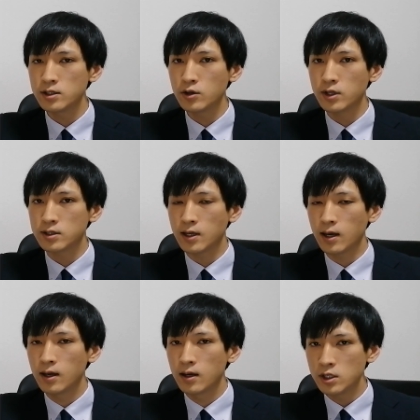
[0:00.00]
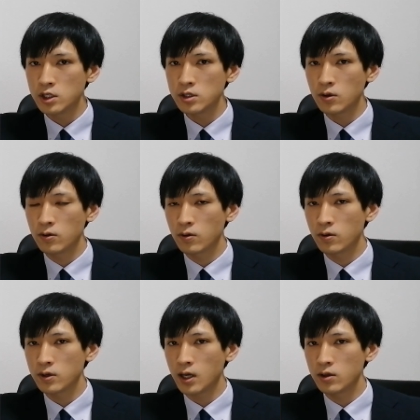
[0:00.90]
現状ですね、日常の
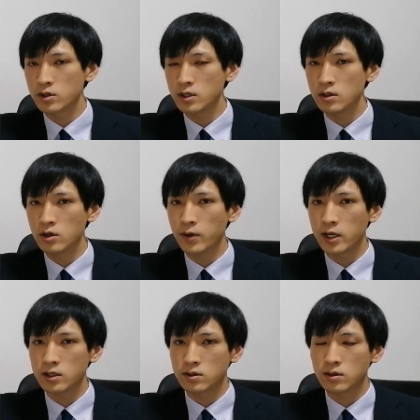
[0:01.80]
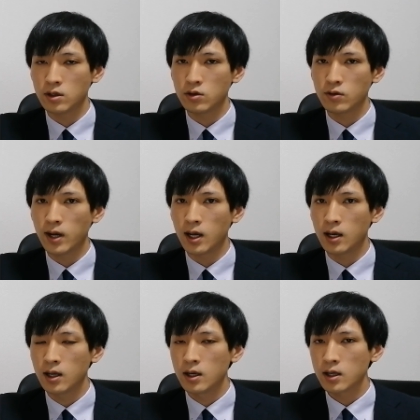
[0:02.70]
合計の信用倍率っていうの
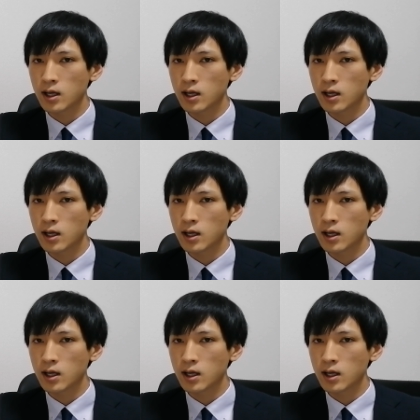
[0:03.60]
は、